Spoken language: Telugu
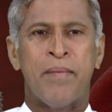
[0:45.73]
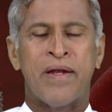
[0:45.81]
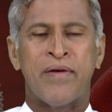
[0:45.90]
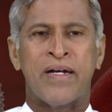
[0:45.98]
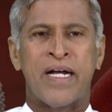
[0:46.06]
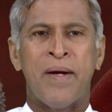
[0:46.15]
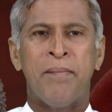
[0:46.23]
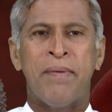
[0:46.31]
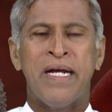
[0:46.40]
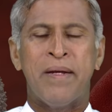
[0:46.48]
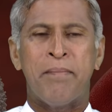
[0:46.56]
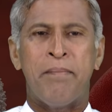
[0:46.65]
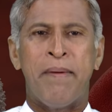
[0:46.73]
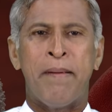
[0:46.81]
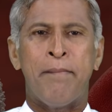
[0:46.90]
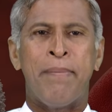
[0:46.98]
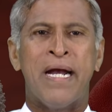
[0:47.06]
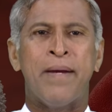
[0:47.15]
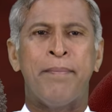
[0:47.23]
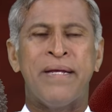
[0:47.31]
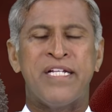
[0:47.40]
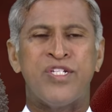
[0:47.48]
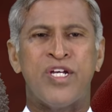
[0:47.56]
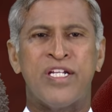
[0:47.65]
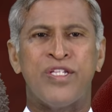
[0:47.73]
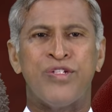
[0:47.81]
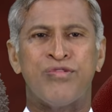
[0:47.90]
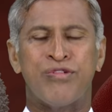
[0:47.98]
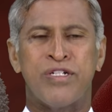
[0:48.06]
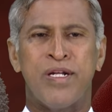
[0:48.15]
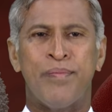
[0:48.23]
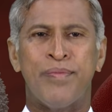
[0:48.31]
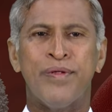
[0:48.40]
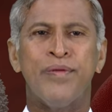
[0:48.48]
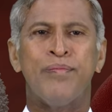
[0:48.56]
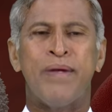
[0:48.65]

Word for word: మనం కంప్లీట్ బ్లడ్ పిక్చర్ తీసుకున్నప్పుడు